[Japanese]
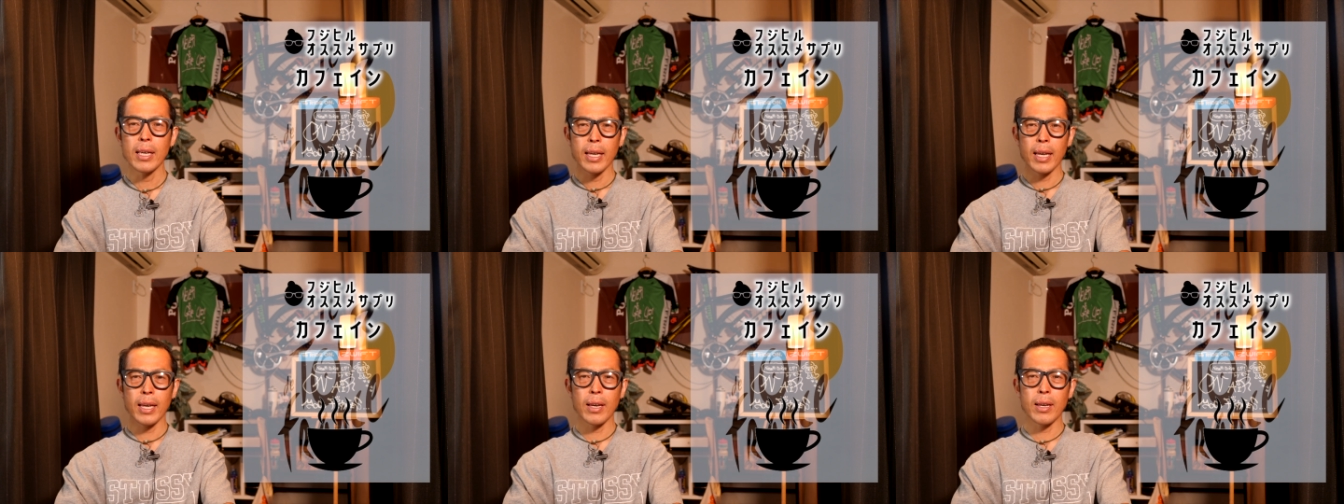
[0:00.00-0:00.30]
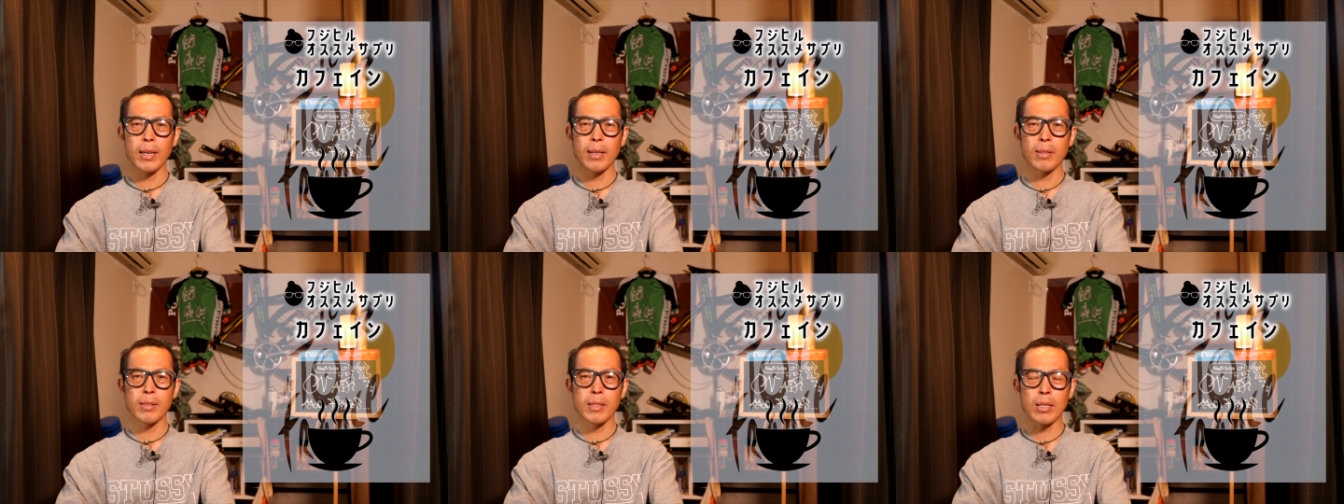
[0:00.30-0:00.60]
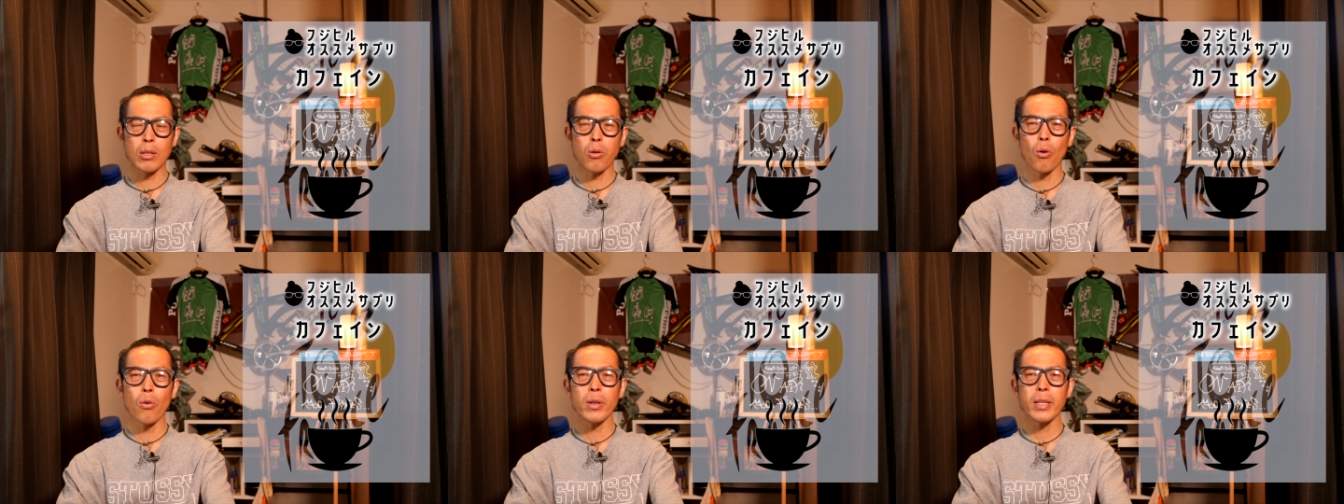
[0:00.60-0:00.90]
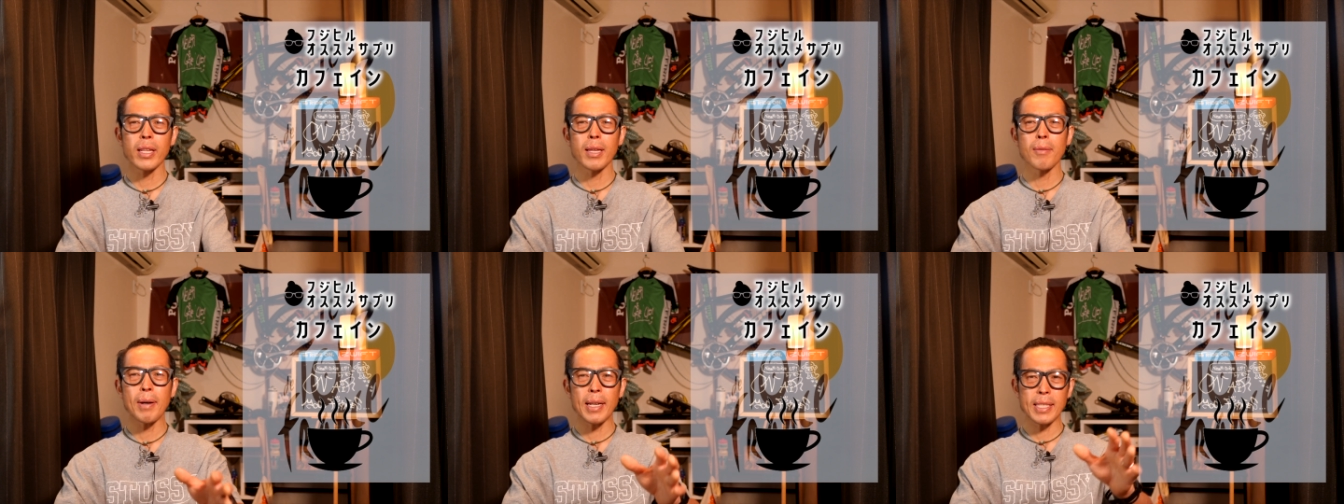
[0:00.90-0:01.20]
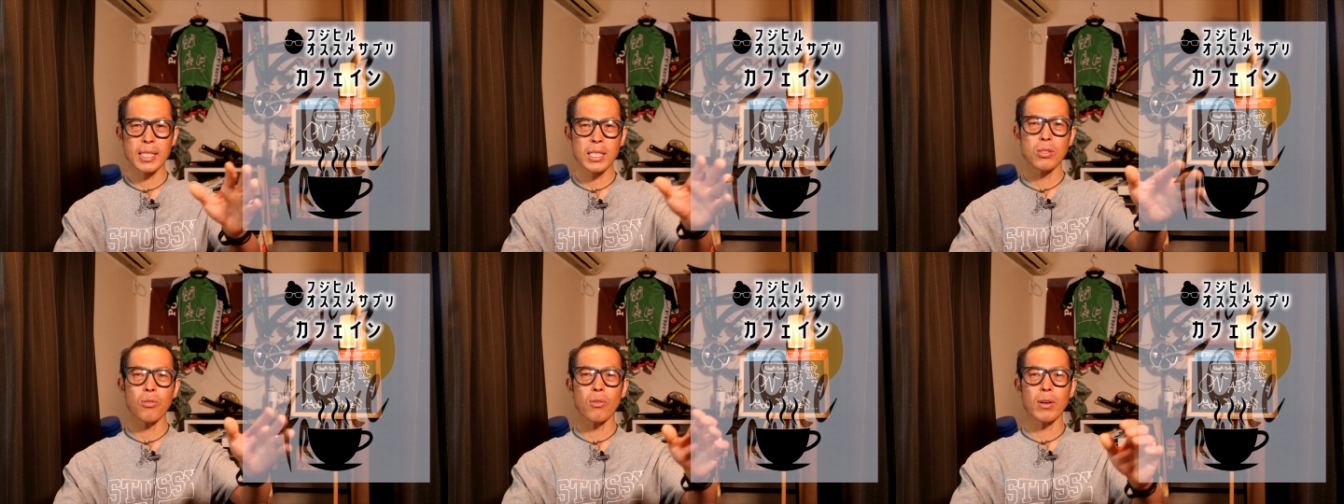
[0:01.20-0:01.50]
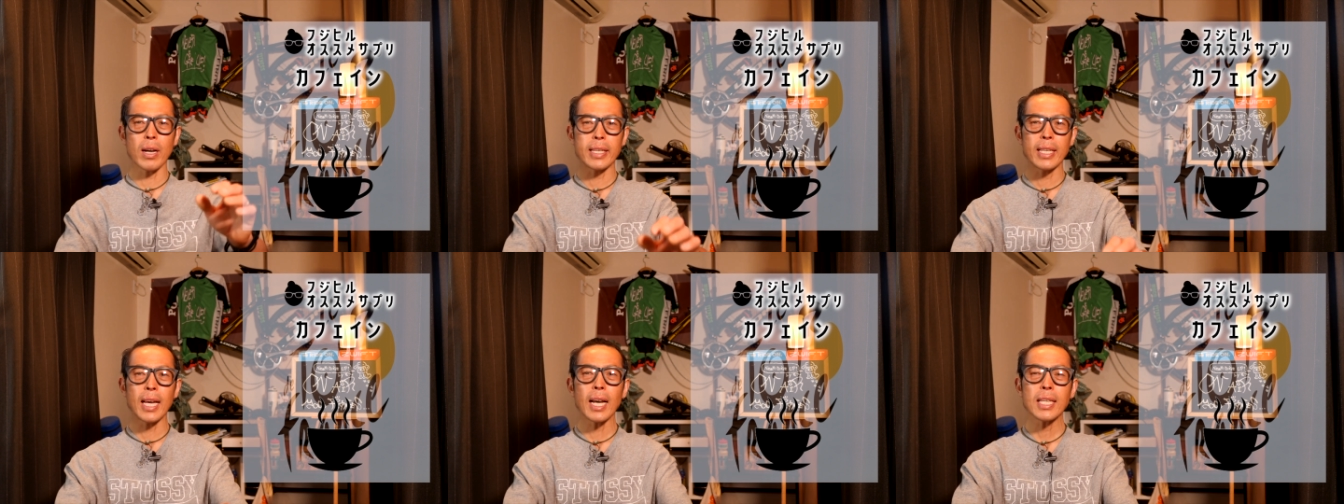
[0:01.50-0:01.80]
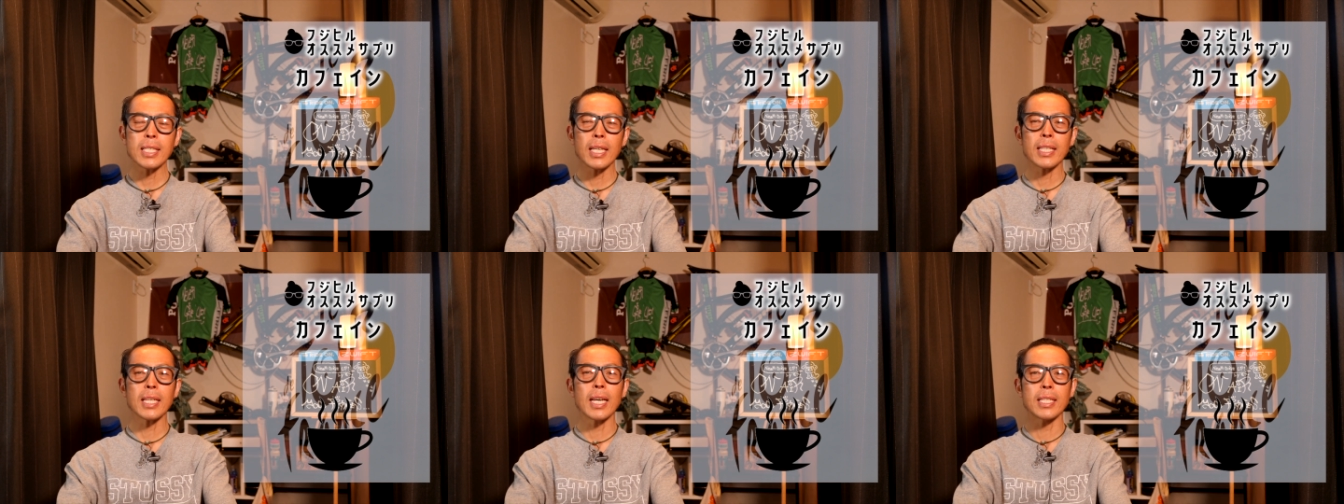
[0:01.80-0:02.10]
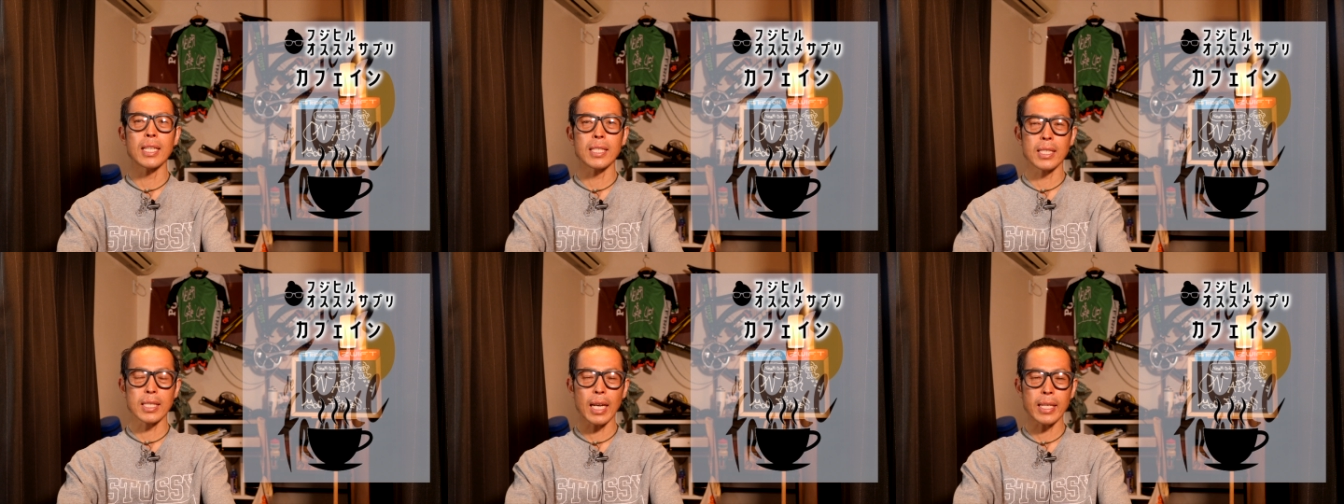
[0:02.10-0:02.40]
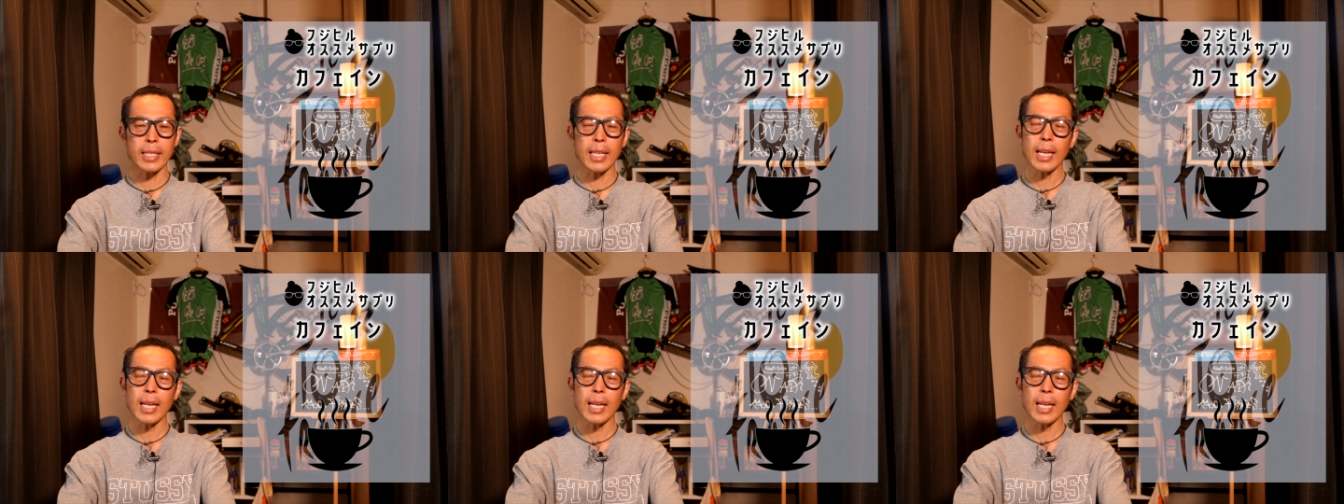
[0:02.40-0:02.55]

えー、ね、トイレ待ちとか嫌じゃないですか。